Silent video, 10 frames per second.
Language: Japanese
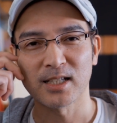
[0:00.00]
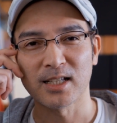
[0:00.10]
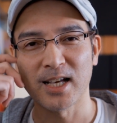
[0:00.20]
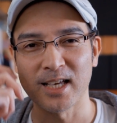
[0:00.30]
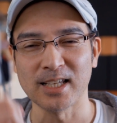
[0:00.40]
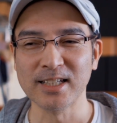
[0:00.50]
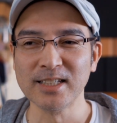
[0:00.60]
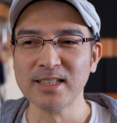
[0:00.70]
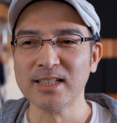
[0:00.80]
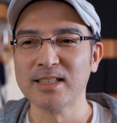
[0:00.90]
はい、
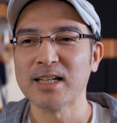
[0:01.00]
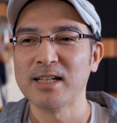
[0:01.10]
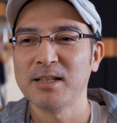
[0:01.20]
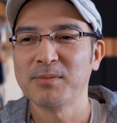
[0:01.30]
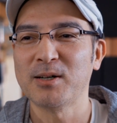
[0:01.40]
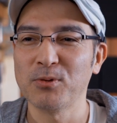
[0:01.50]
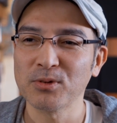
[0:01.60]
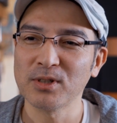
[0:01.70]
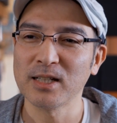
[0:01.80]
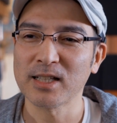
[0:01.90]
だからねまあ
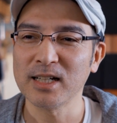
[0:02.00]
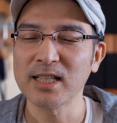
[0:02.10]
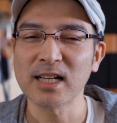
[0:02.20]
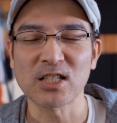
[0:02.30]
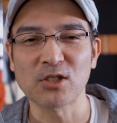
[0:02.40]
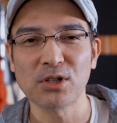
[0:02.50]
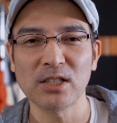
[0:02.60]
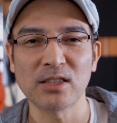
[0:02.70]
本当ねたかだか自撮りっ